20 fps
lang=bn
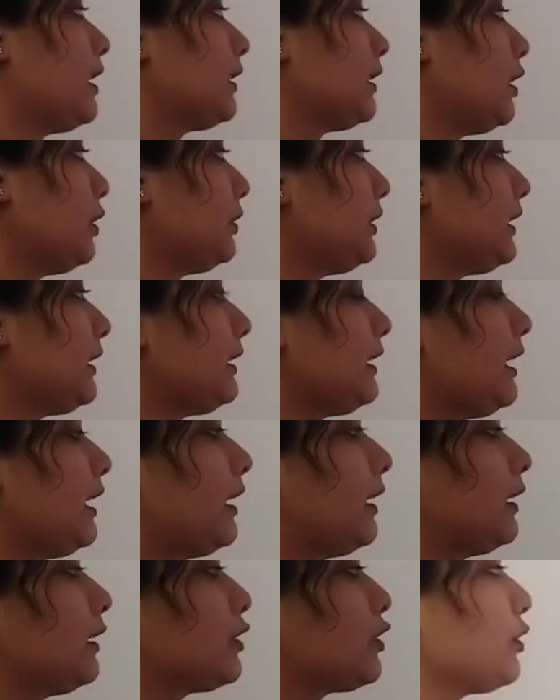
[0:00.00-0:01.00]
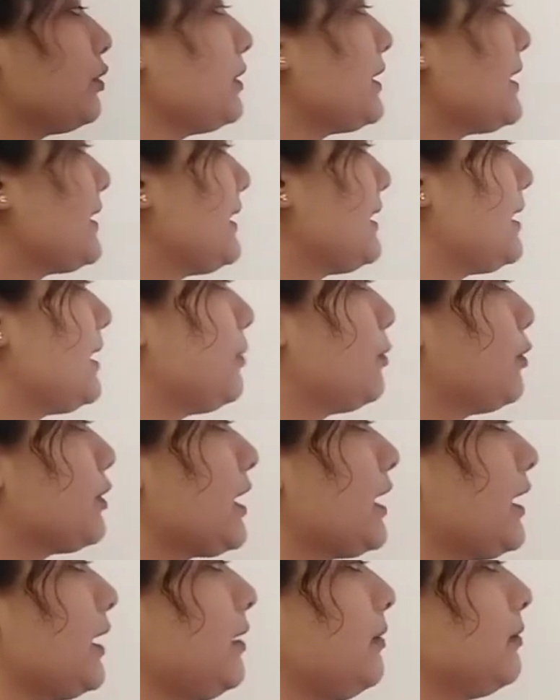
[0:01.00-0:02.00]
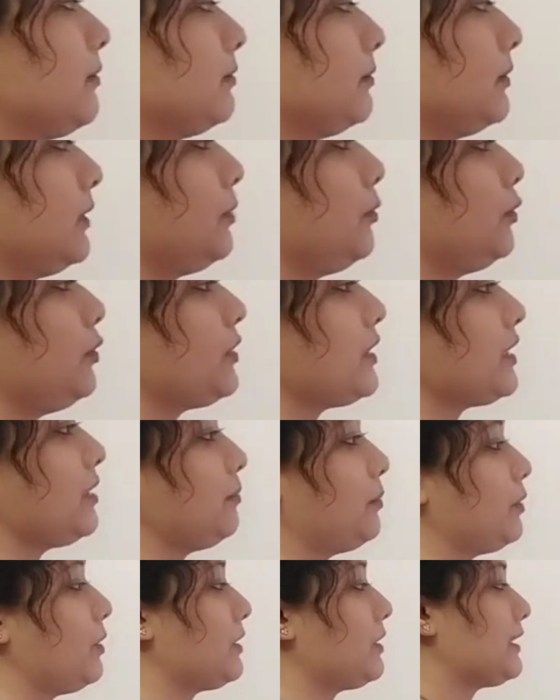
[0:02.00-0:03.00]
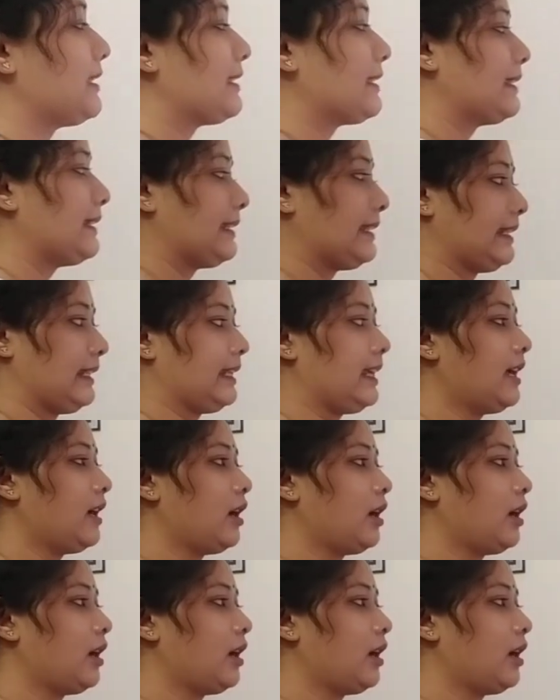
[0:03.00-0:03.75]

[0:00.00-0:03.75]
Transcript: তাহলে যখন সিটি বোঝাই দ্য মোস্ট ইম্পর্ট্যান্ট সিটি